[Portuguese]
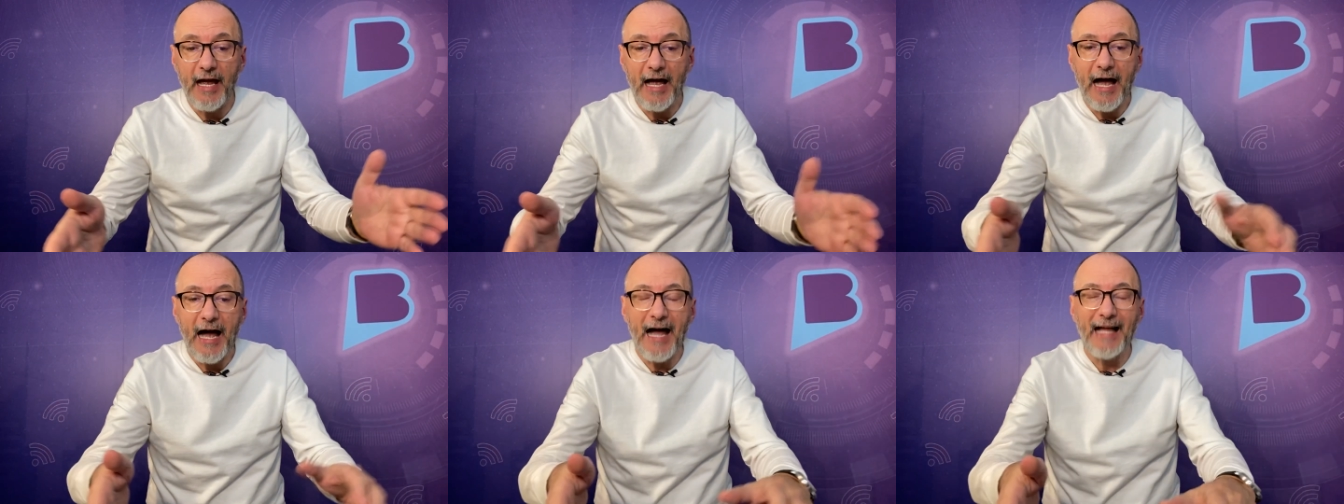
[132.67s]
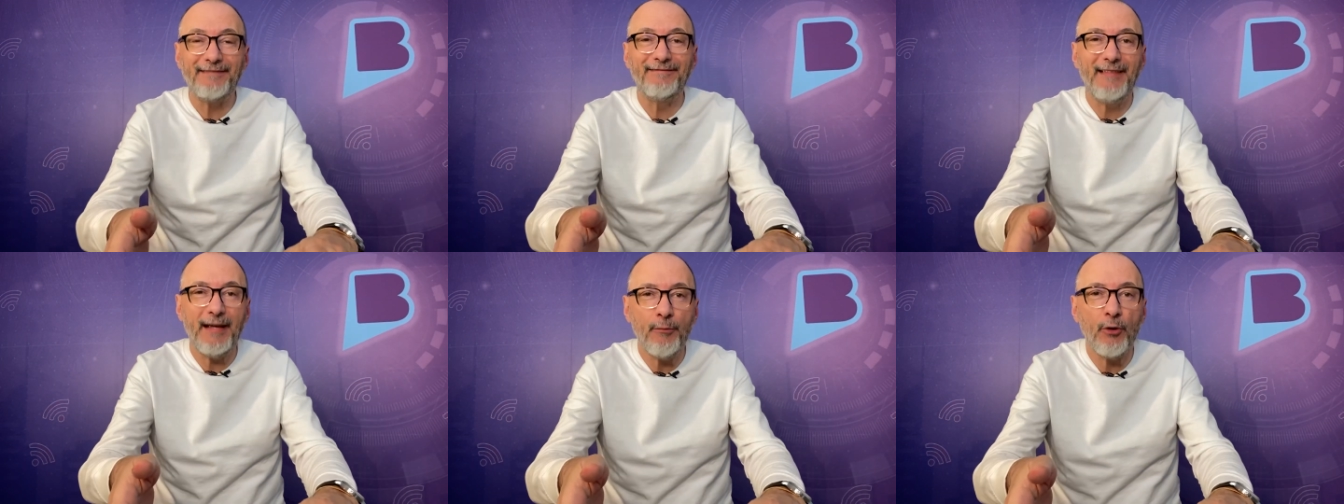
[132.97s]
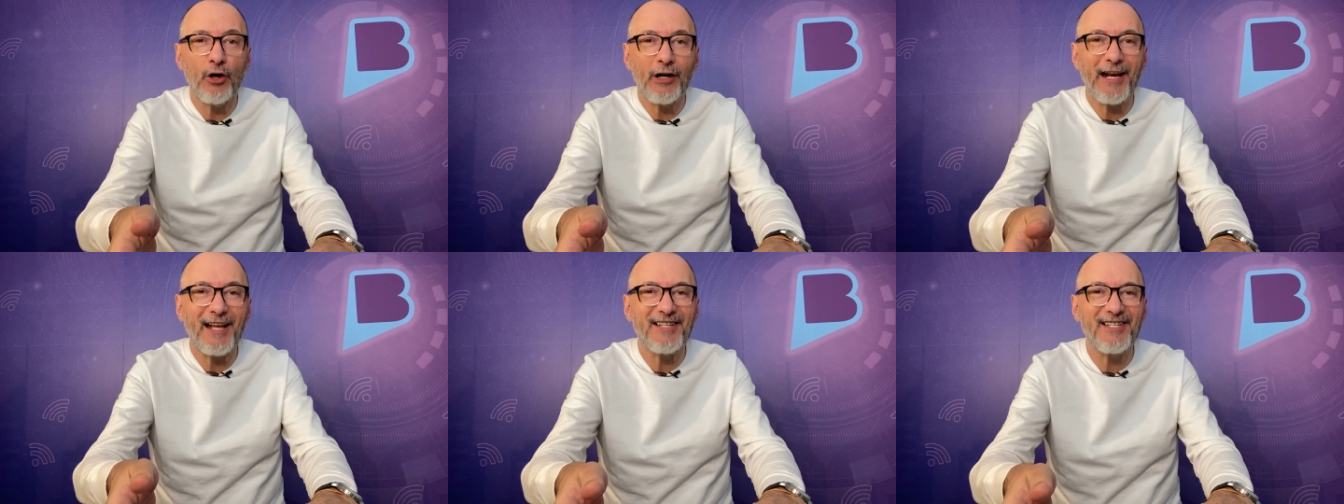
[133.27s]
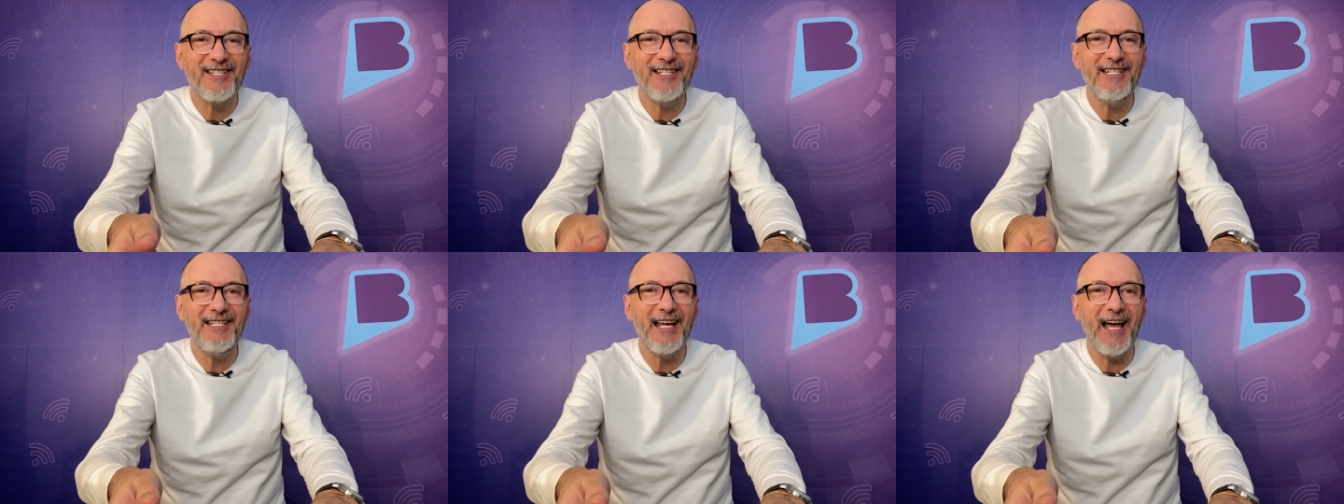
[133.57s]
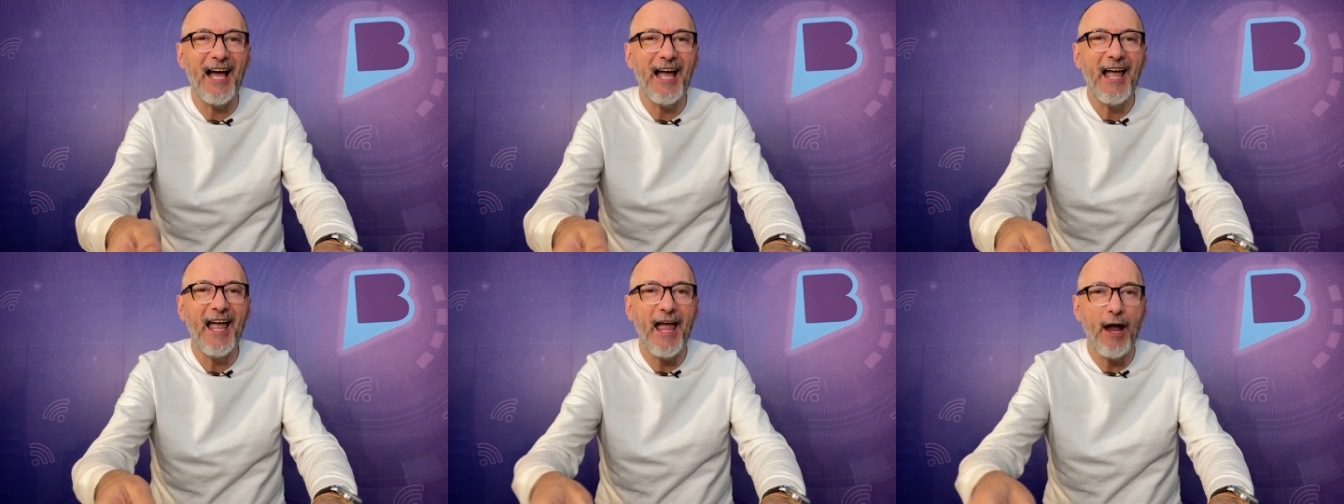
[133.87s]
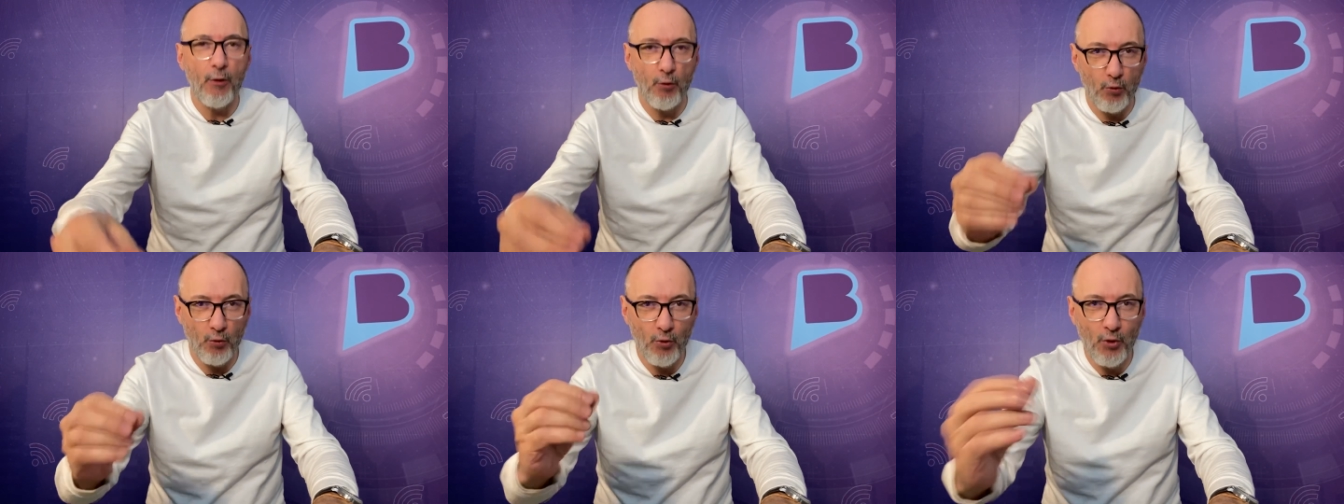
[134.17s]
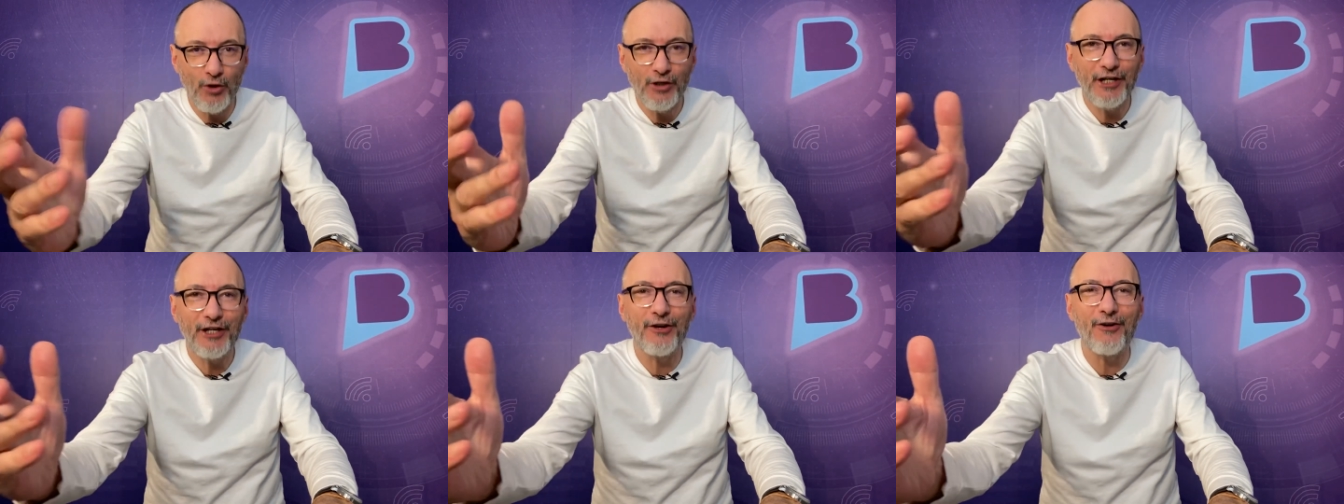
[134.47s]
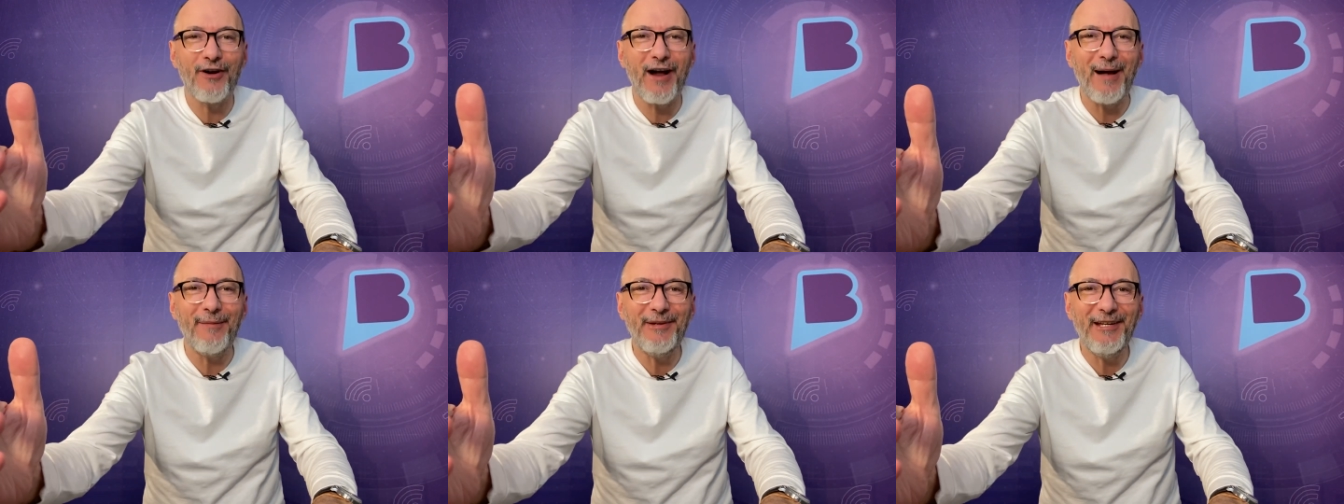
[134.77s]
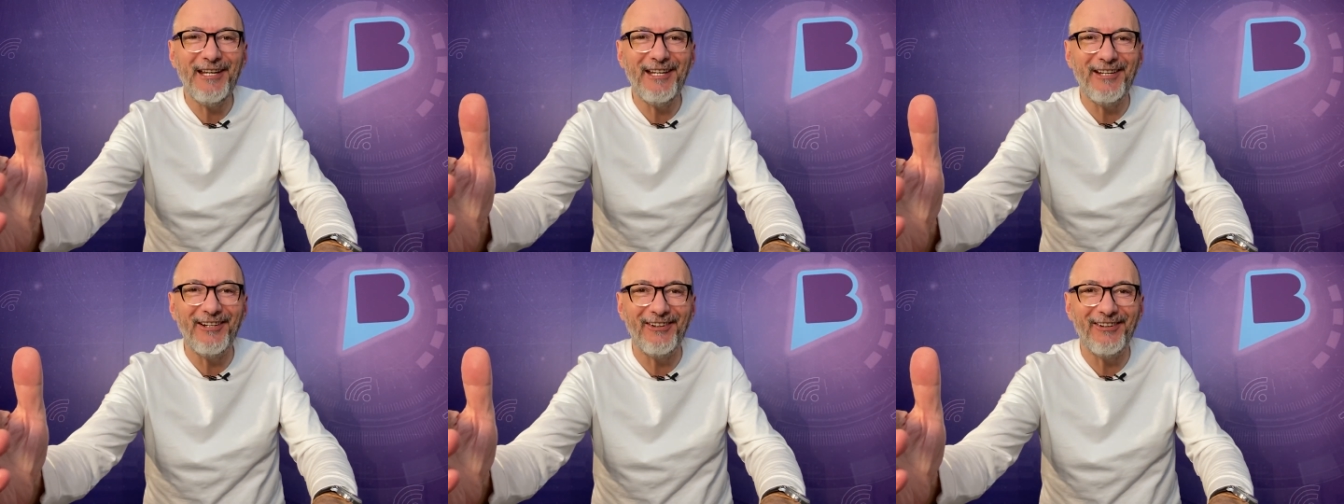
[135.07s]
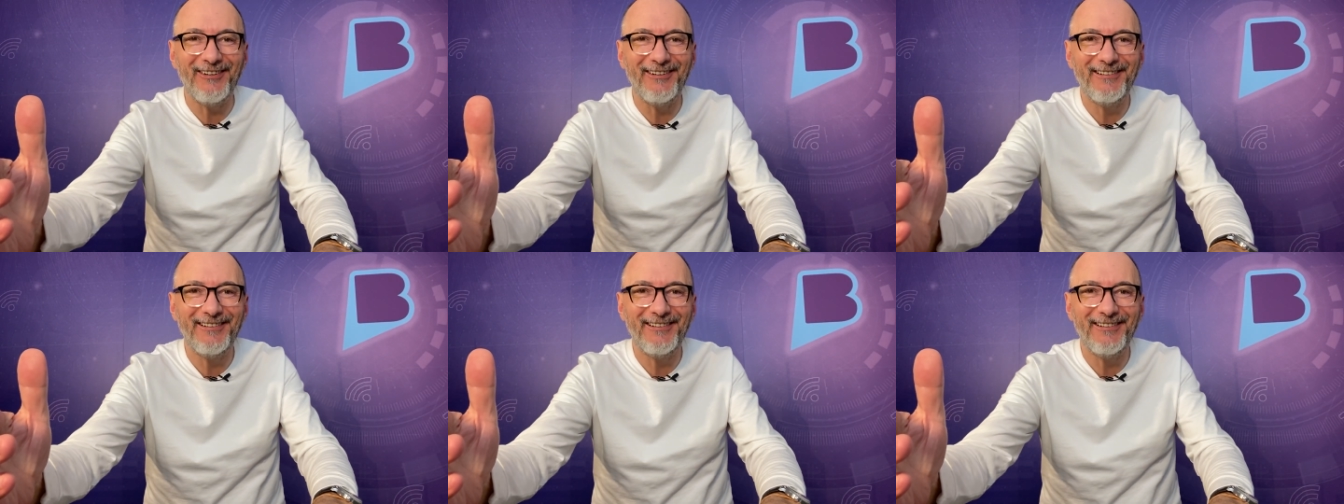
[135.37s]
a democracia é o único caminho.